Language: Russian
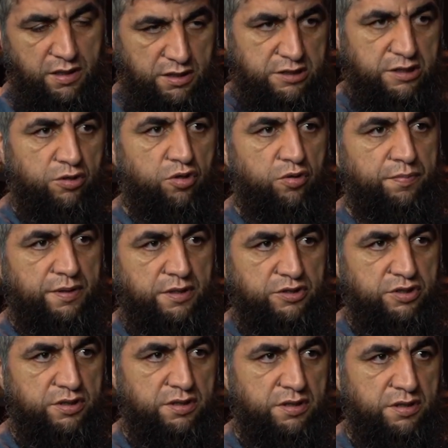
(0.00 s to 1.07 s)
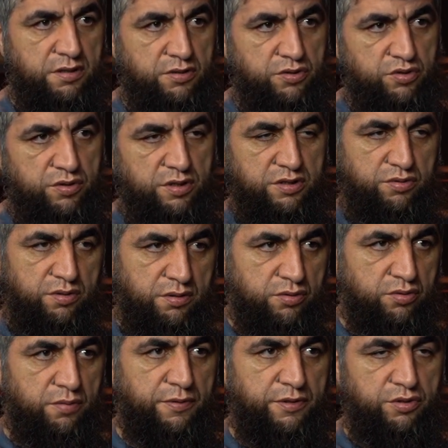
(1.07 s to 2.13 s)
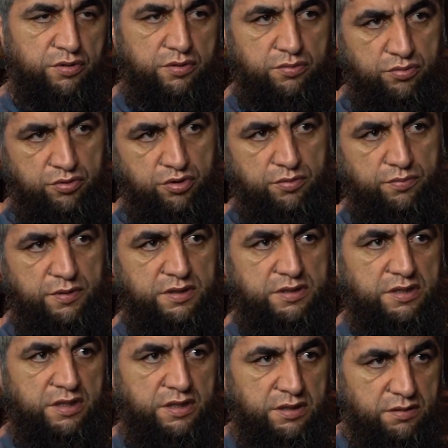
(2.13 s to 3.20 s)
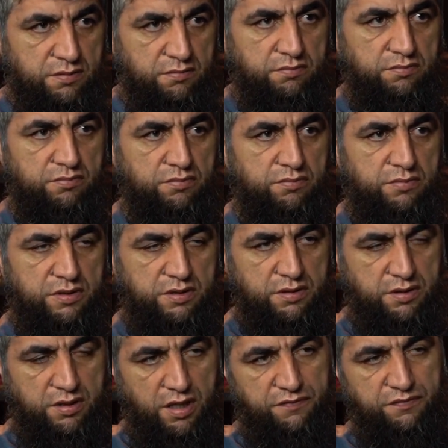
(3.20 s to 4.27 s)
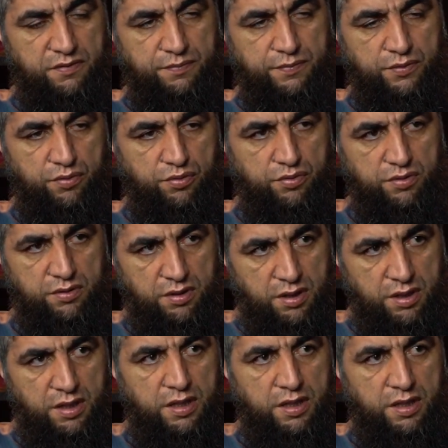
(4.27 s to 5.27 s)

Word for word: Есть такое положение, что если тот, кто пойдет, учет бросает, этот кафир приходит,